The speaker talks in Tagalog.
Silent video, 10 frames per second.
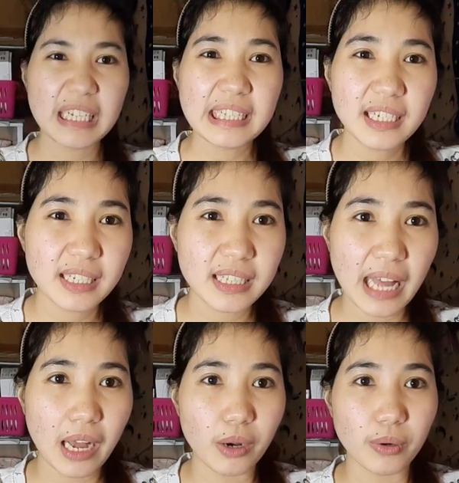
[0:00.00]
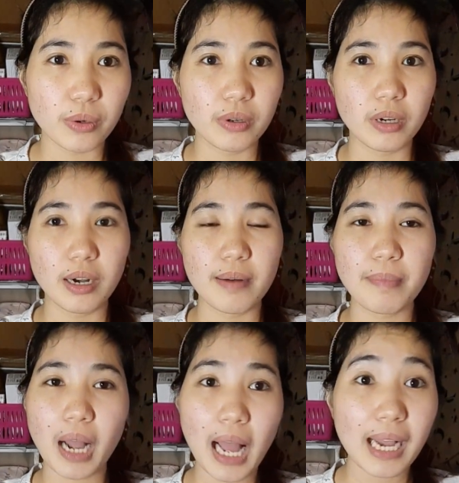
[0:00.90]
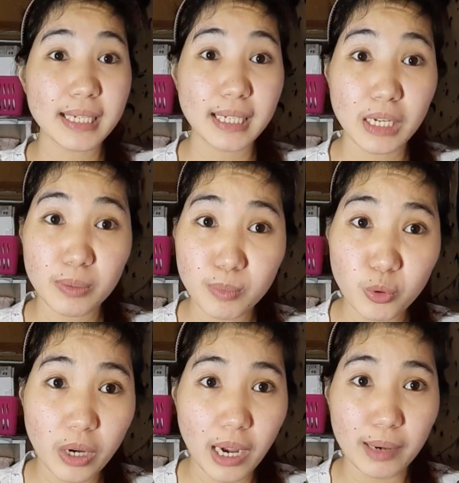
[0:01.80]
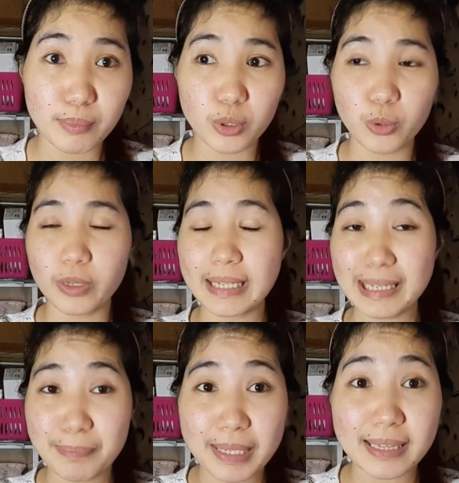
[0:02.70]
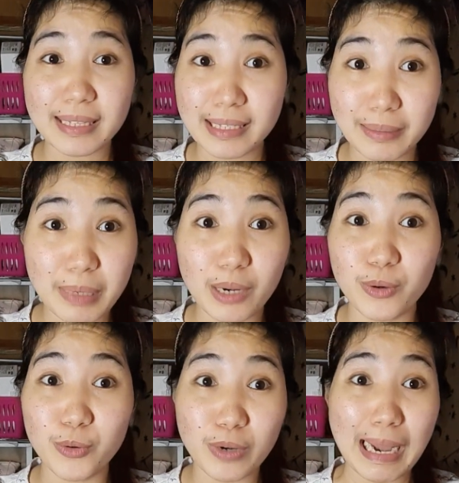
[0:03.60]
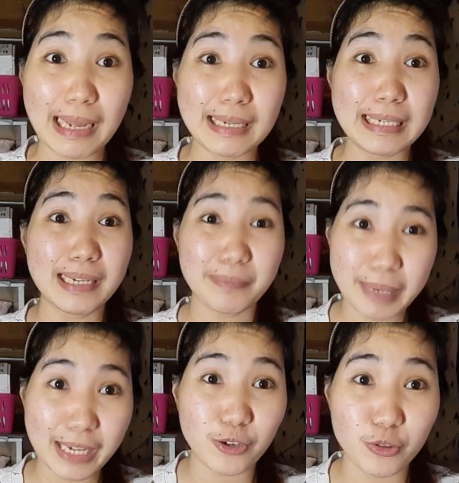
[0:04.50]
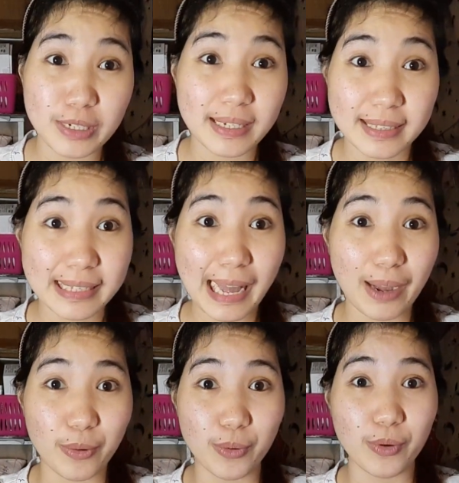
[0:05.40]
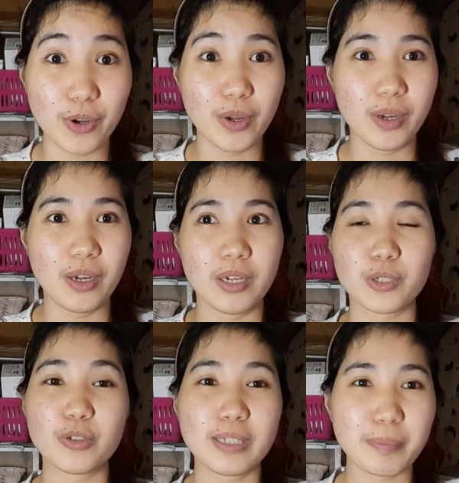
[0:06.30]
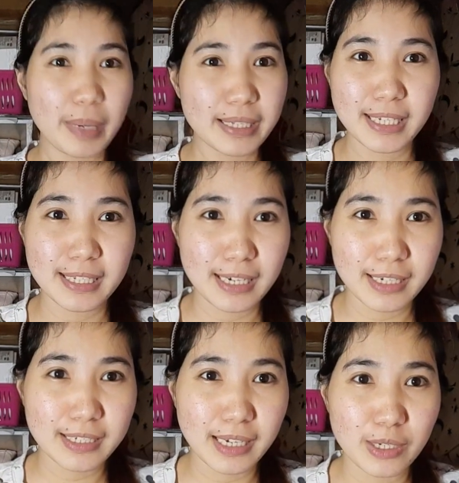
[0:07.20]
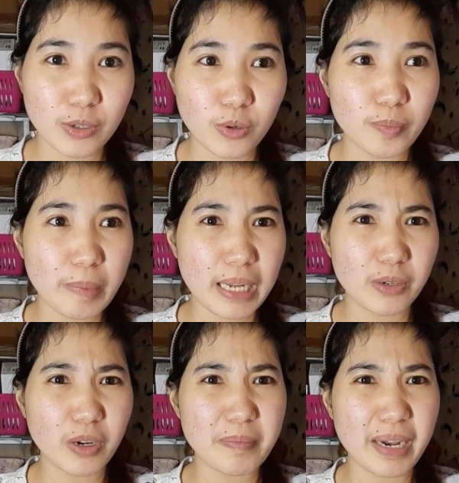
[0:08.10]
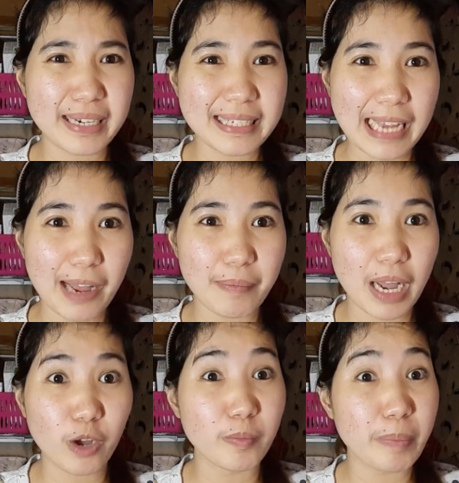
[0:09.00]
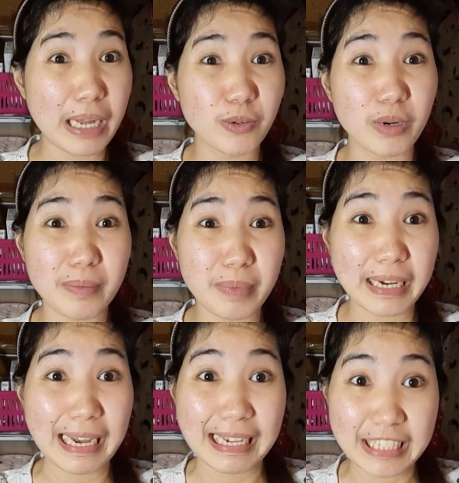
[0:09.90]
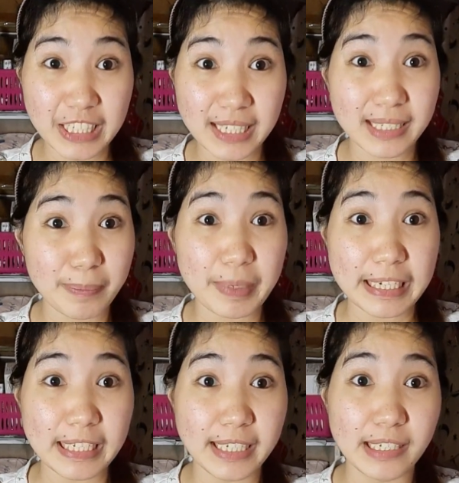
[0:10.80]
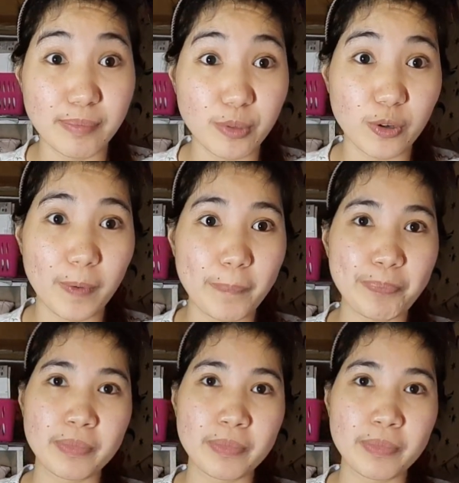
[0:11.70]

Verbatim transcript: Pagdating sa tao, makakasalamuham yung iba't ibang ugali na meron ng tao. So, depende na lang sa'yo kung paano ka makisama, kung paano ka mag-adjust sa paligid mo.